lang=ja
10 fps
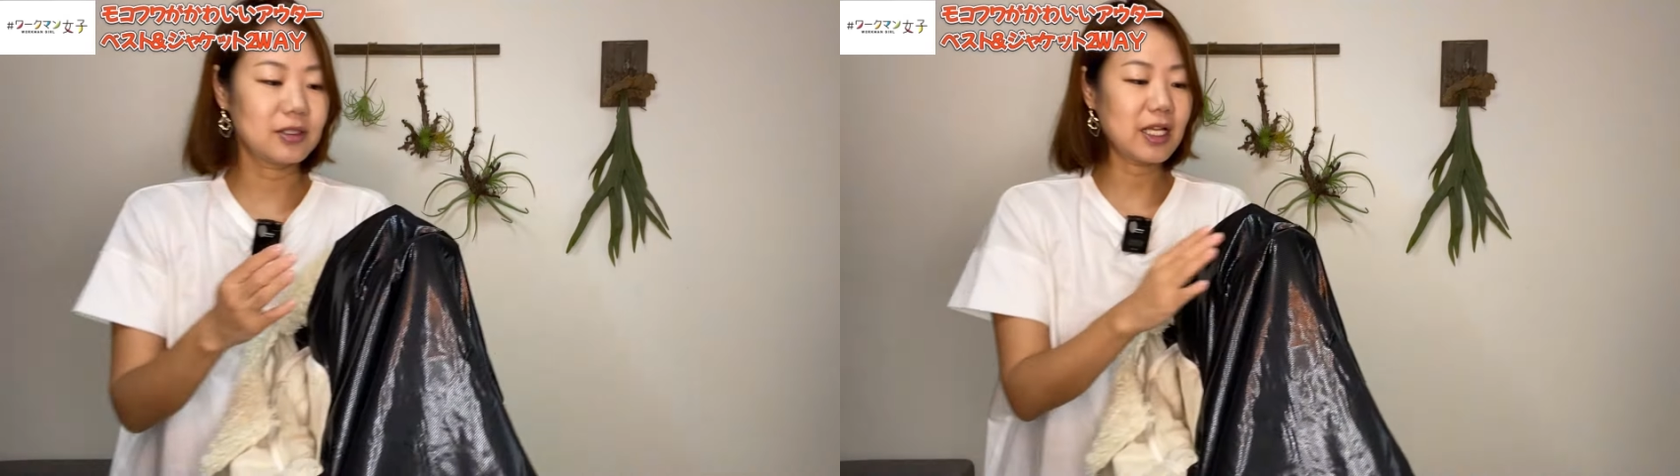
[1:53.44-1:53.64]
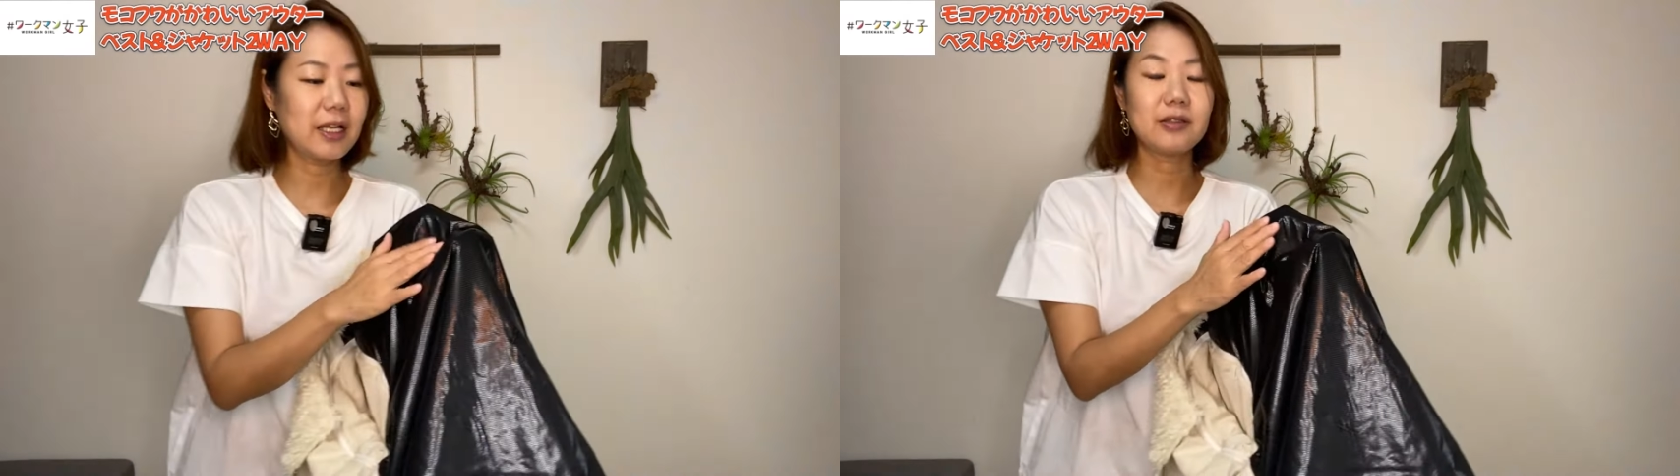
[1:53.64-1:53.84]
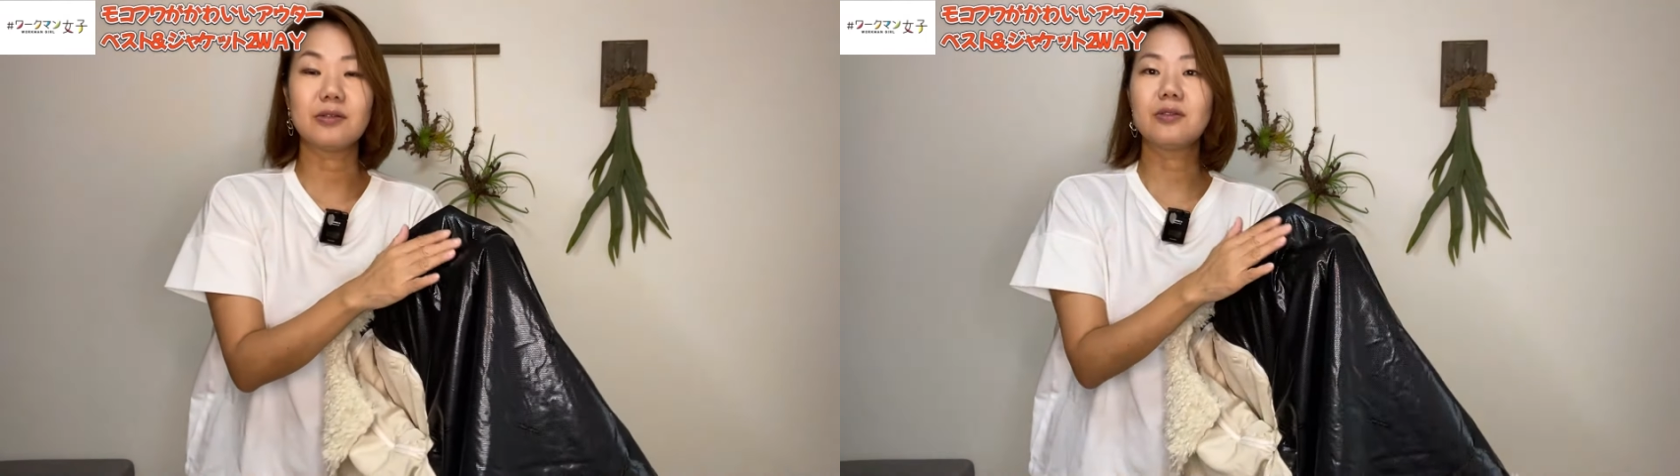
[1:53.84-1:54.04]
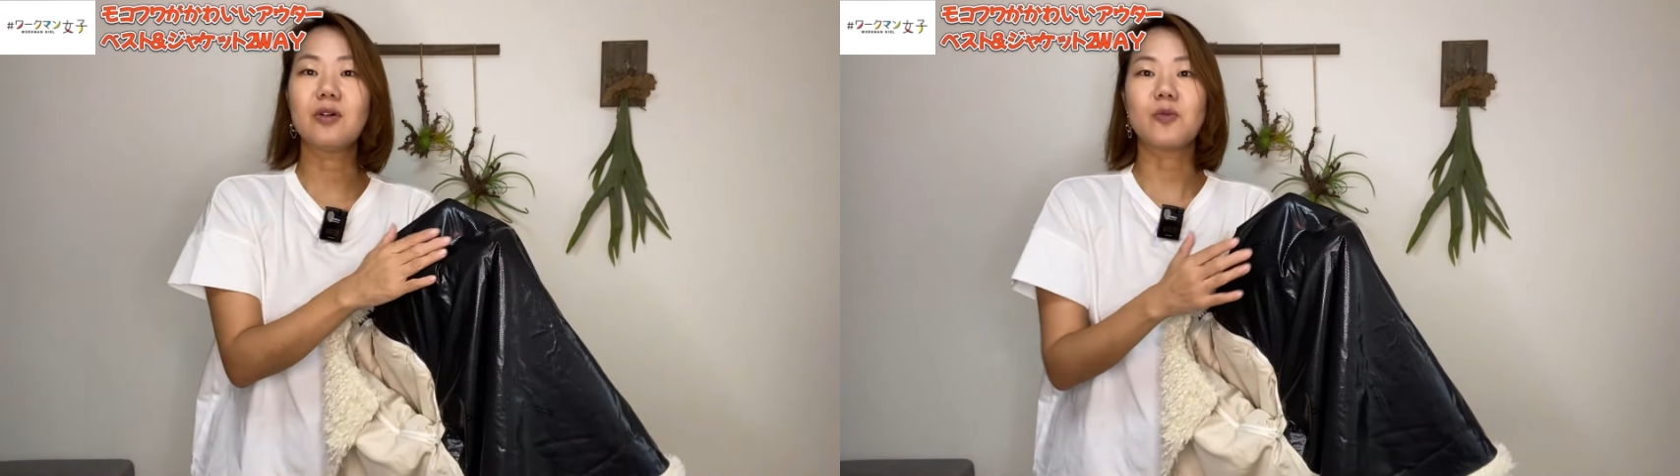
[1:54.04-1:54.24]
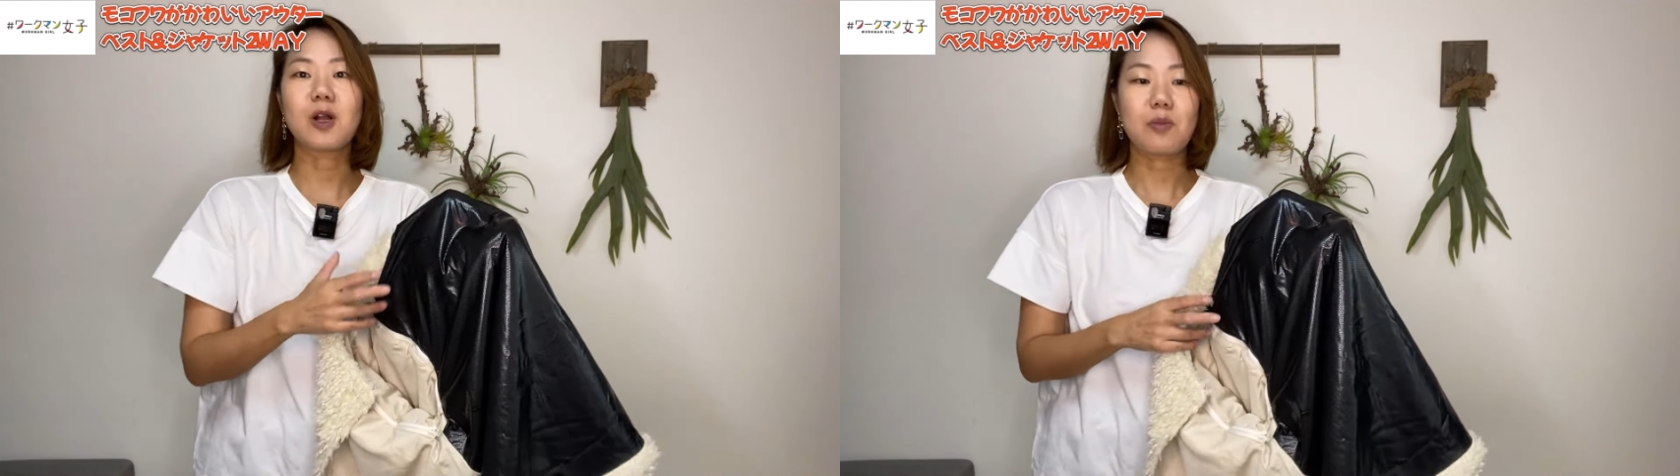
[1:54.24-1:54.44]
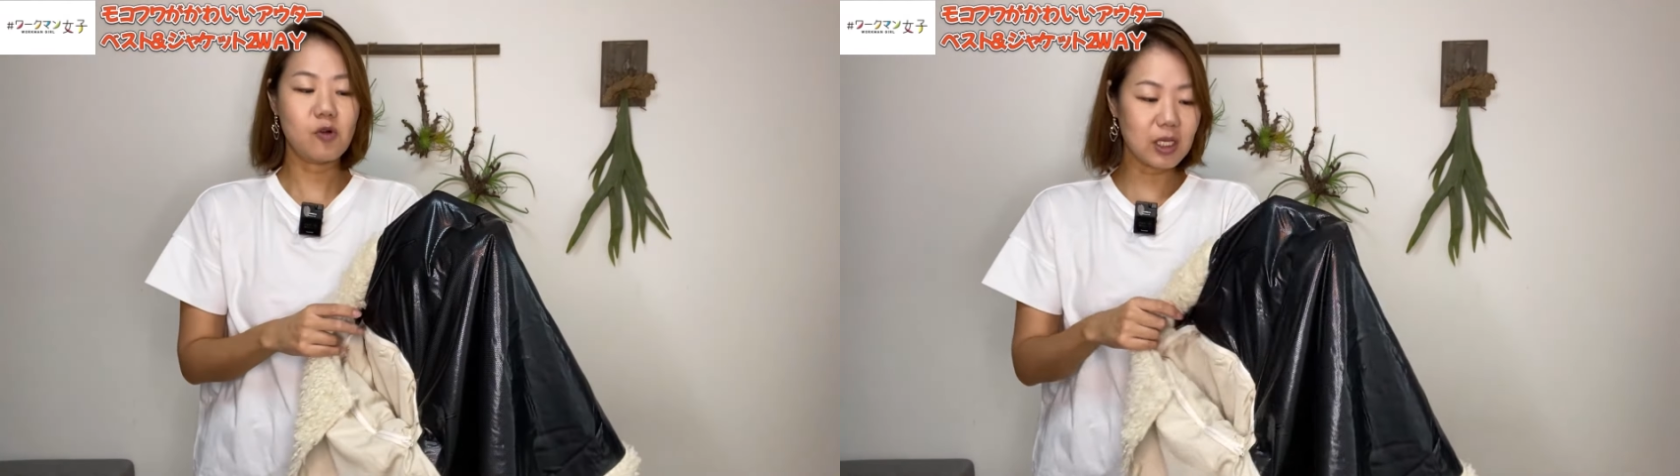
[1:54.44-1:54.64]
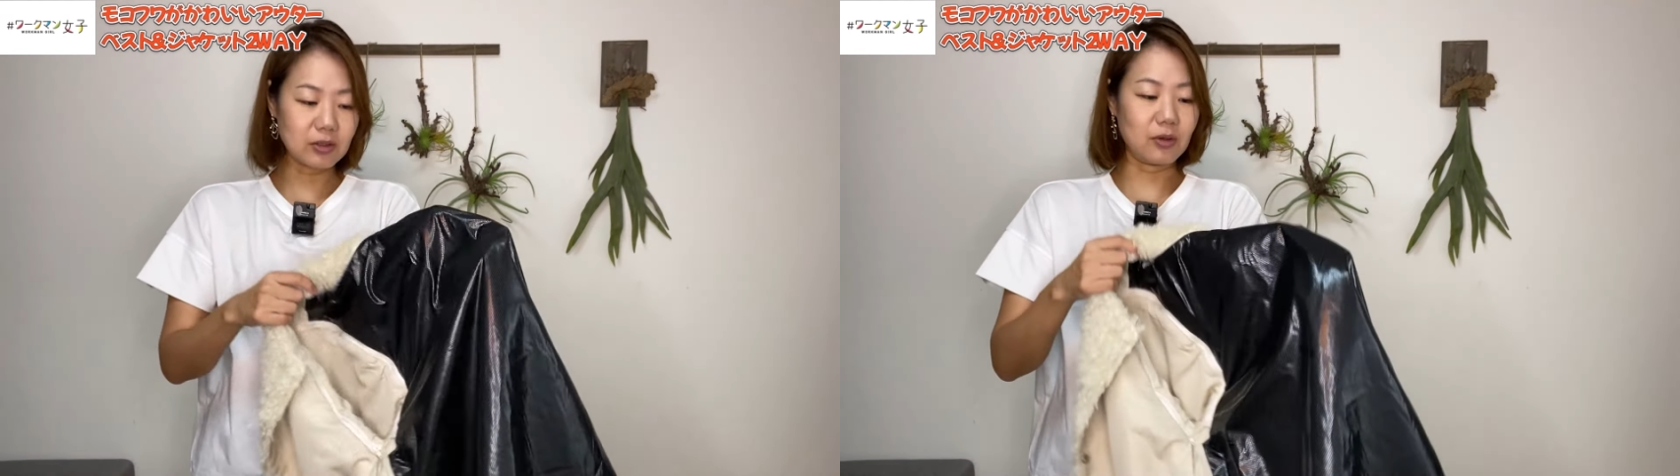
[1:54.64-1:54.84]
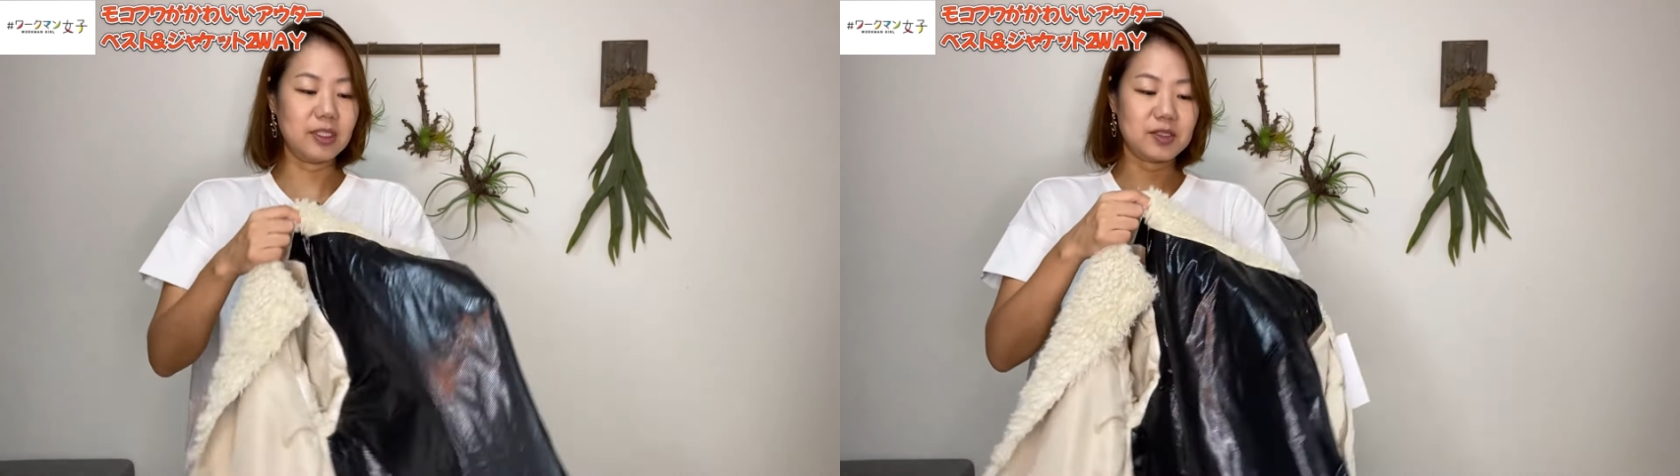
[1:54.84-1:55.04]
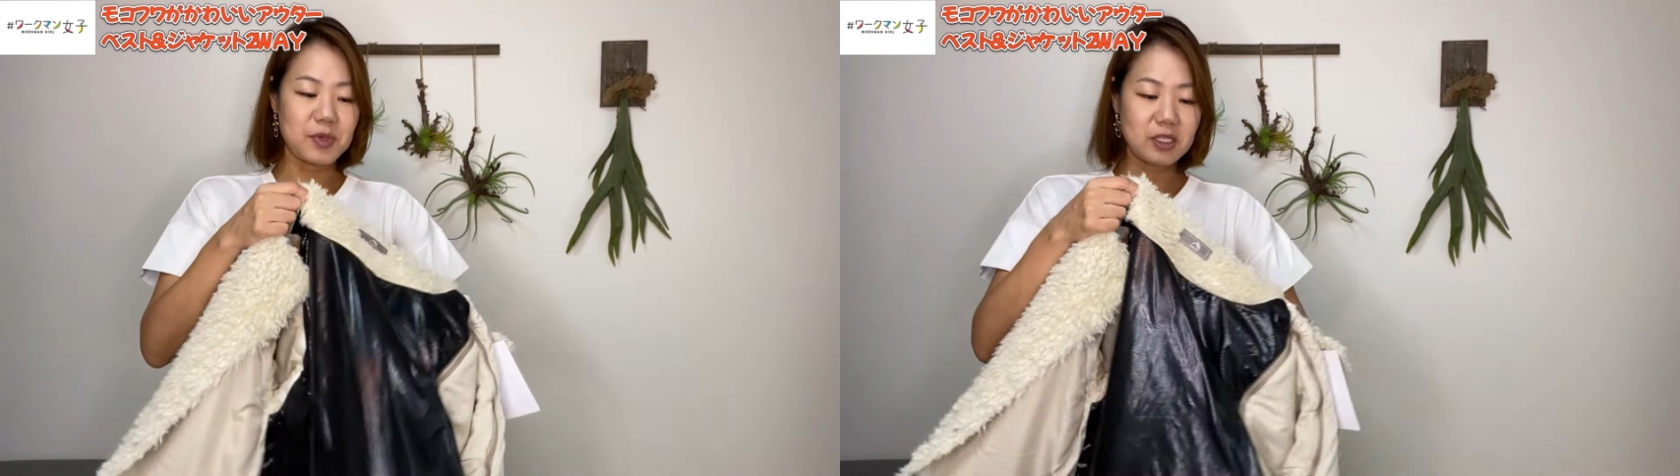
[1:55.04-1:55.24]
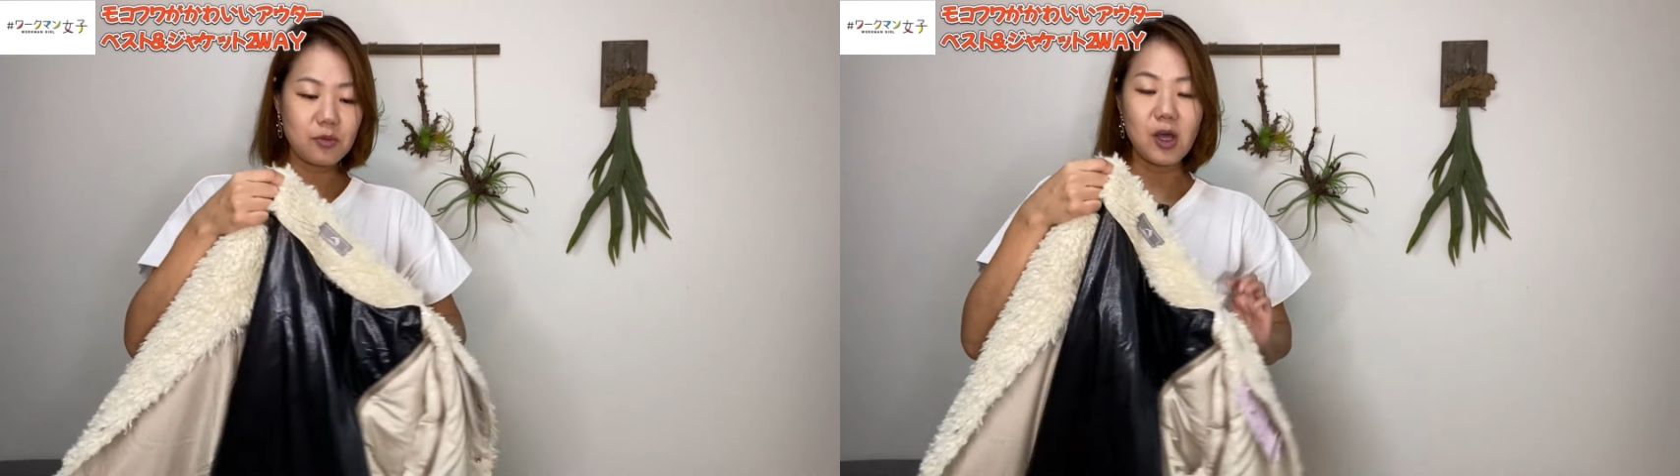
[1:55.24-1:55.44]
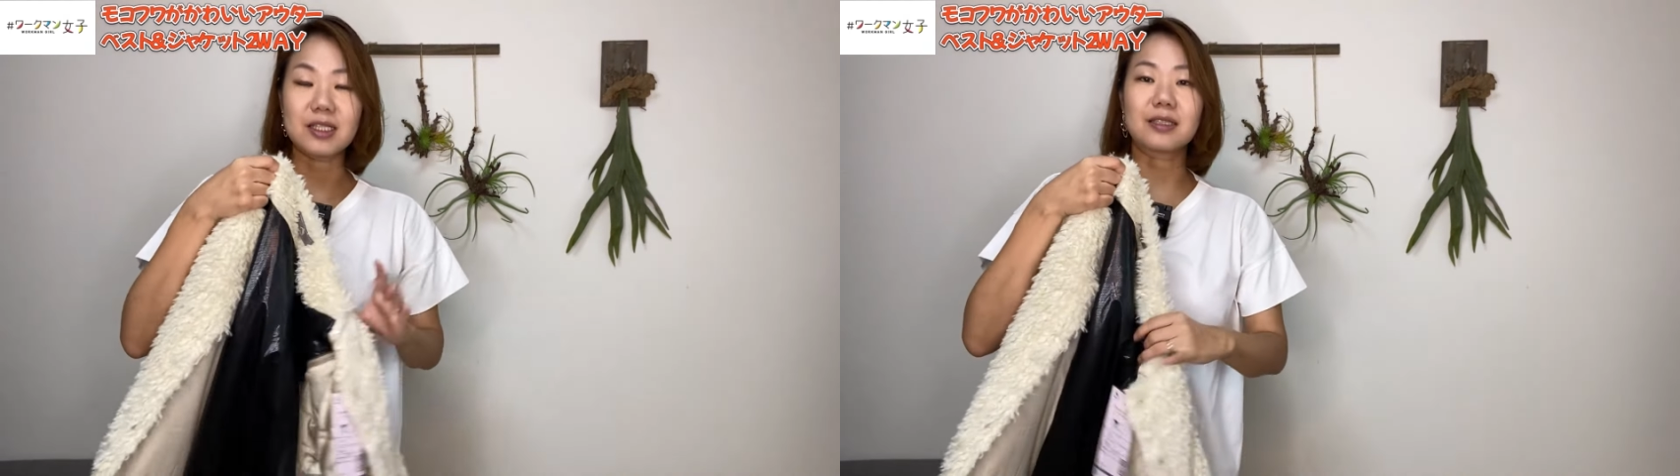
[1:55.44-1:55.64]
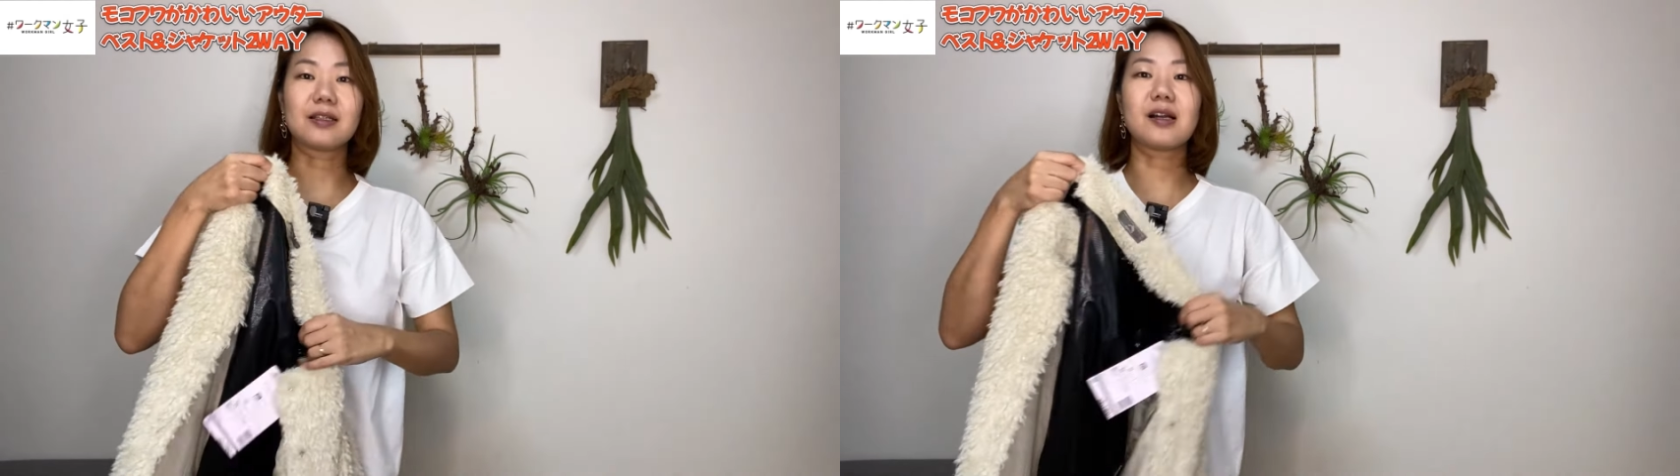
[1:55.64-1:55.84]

の体温をポカポカといつまでも温